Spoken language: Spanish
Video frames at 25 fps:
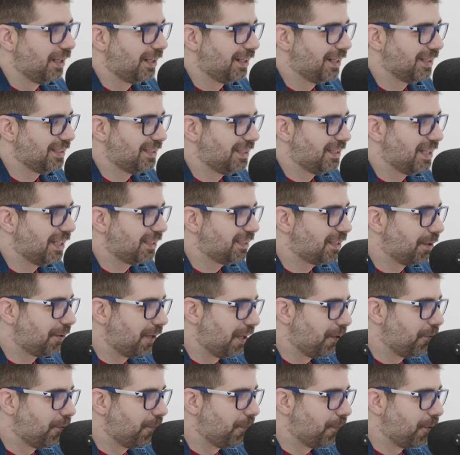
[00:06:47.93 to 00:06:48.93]
que si ya
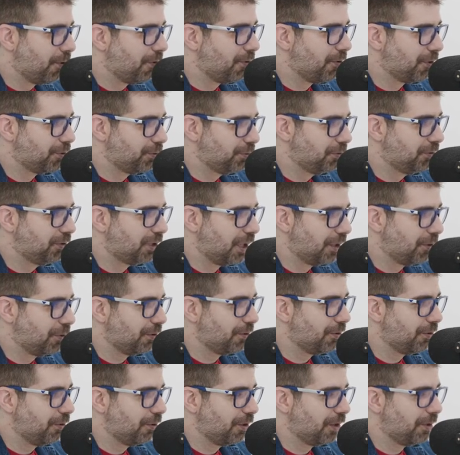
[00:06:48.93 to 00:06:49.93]
estaban un poco asustados
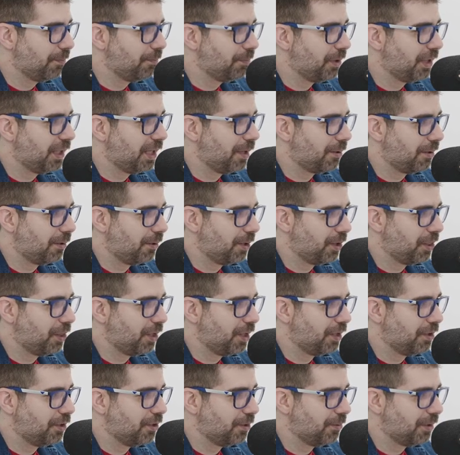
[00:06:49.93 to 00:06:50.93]
con lo que implicaba a
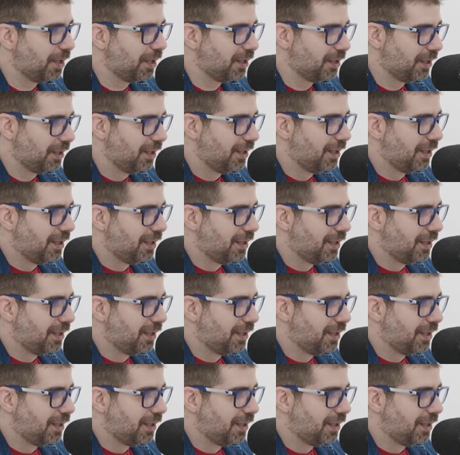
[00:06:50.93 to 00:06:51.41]
veces innovar,